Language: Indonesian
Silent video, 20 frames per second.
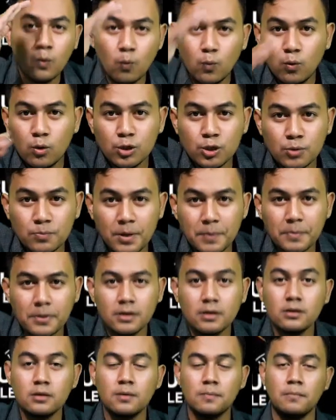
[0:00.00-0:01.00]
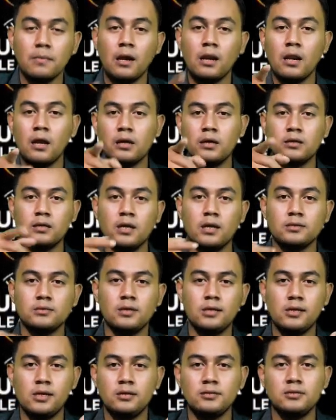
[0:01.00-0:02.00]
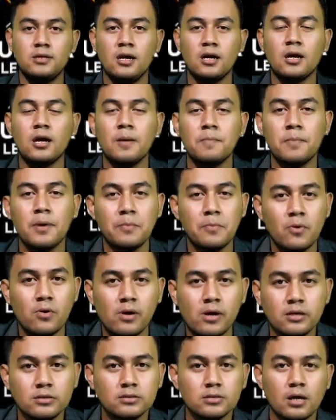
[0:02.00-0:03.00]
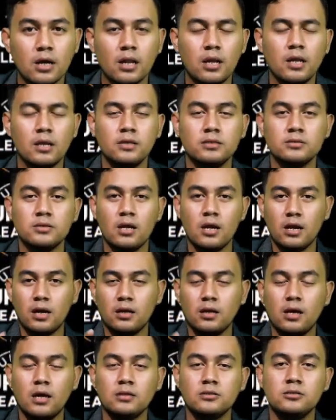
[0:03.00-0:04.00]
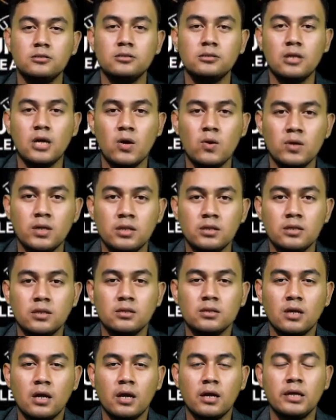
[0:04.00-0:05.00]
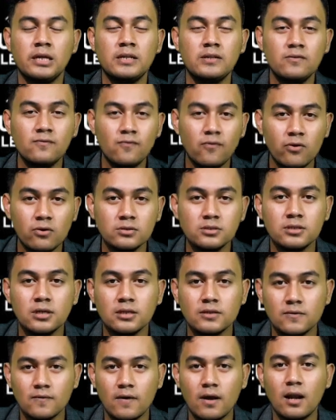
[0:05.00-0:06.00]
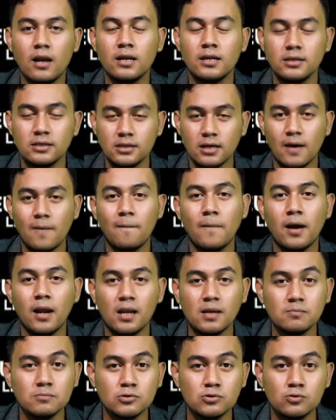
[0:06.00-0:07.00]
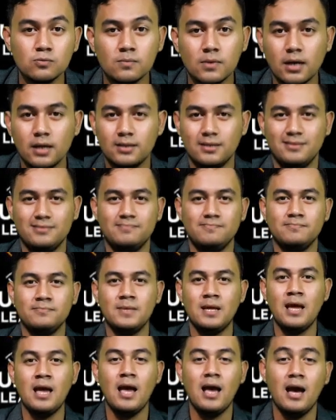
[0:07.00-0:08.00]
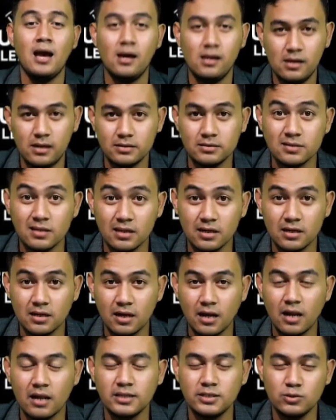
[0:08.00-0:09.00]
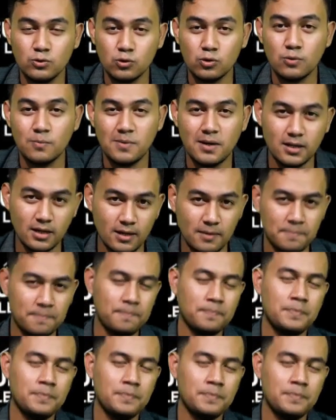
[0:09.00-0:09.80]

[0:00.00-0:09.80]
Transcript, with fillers: Oh, ya Maman, kembali lagi dengan saya Jaka Pamungkas. sekali ini saya akan ngasih tahu nih tentang info jadwal Liga Malam Jumat Ada Liga Eropa ya.